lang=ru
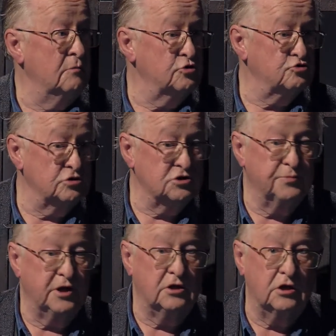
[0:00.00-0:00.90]
Потому что он
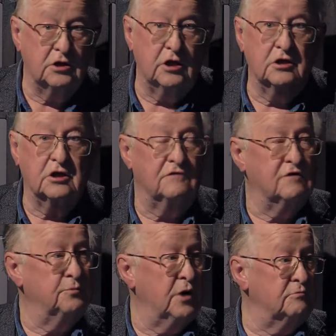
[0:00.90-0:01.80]
запретил
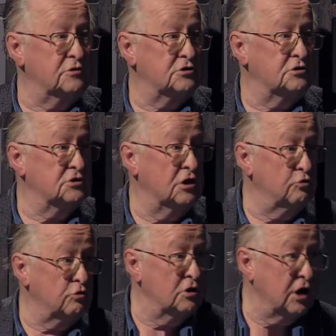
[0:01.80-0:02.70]
кредитовать промышленность,
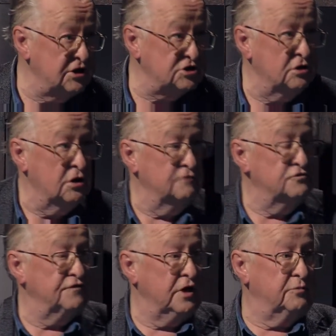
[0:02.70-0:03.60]
которая раньше
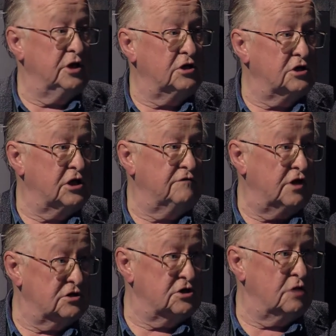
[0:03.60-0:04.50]
все время
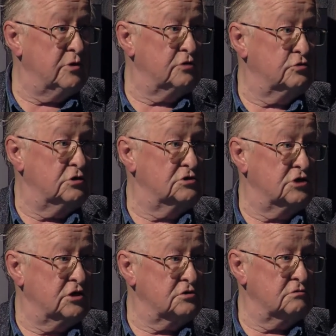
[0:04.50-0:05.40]
кредитовалась на оборотные
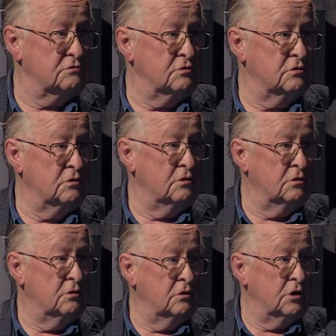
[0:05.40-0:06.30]
средства.
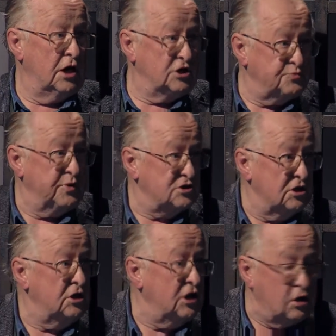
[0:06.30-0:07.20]
Они же
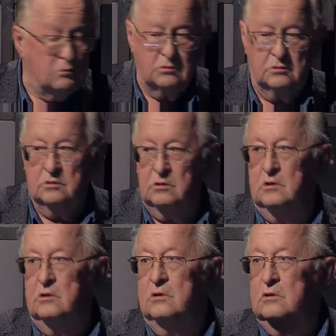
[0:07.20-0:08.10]
пришли не...
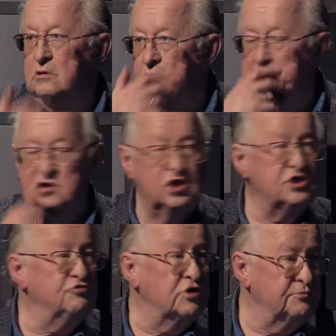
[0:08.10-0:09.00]

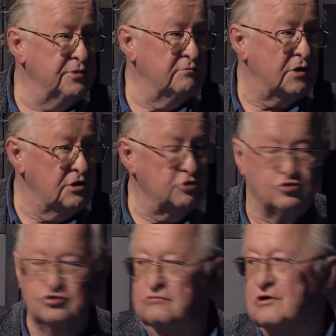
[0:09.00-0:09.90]
Ничего Маша. не понимаю, не
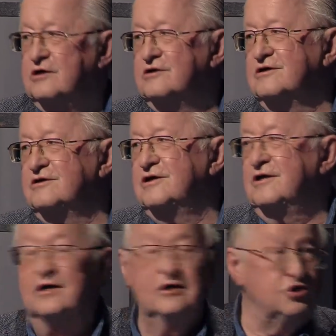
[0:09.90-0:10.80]
то слово хотел сказать.
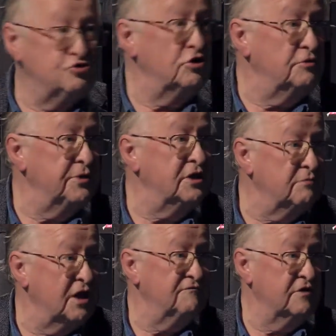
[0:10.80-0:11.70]
Ничего не
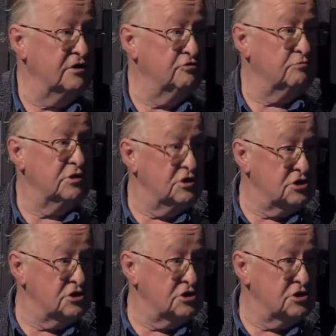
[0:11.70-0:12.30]
понимаю в экономике. Не